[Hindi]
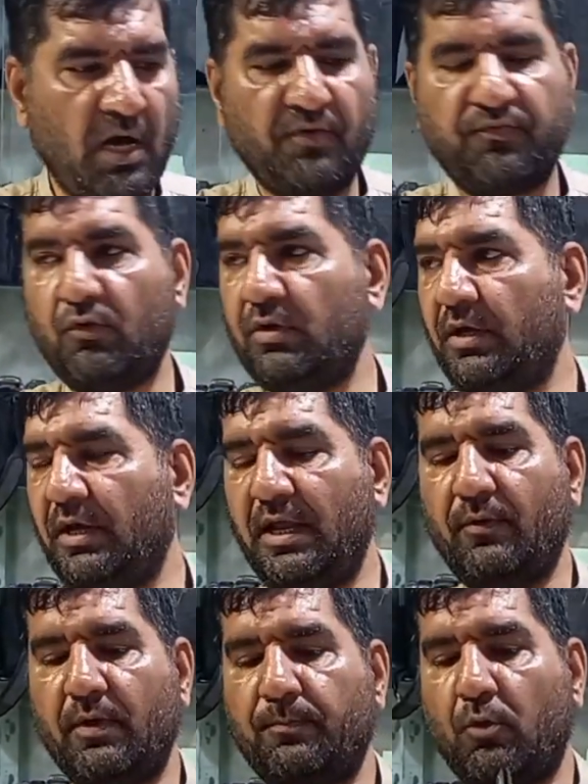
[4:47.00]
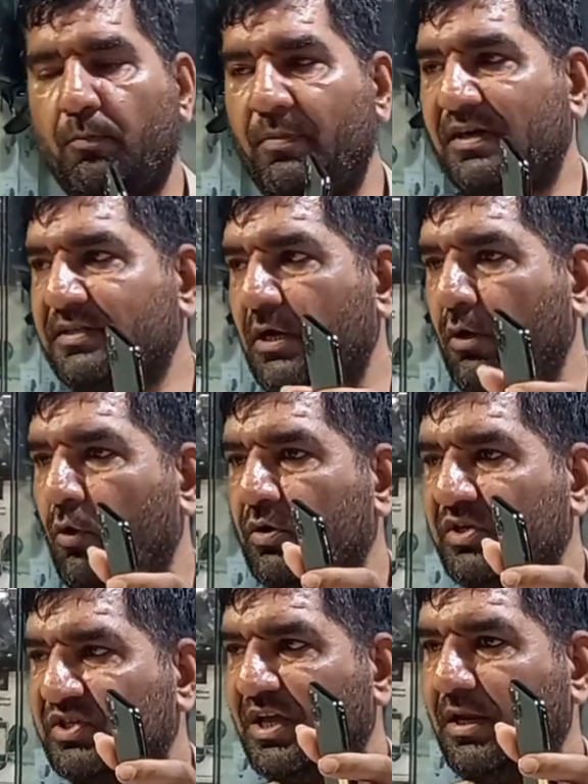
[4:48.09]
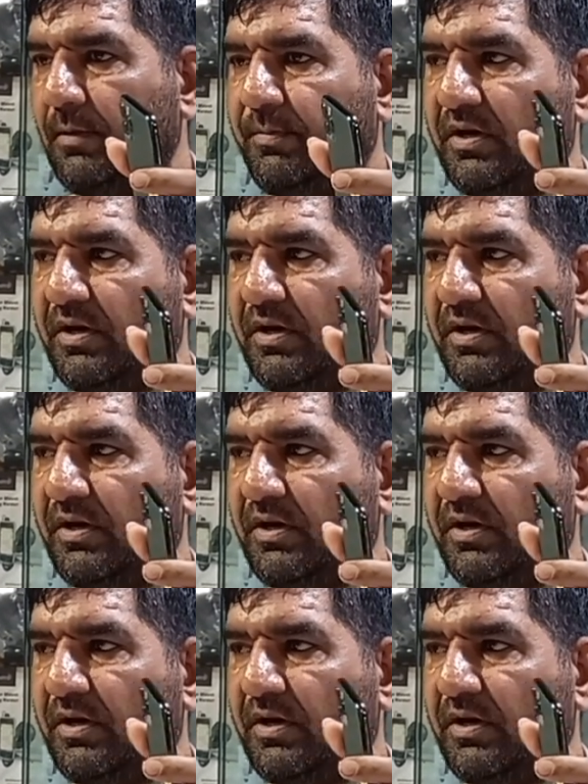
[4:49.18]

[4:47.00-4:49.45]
आईफोन एलेवन प्रो मैक्स है ओरिजिनल है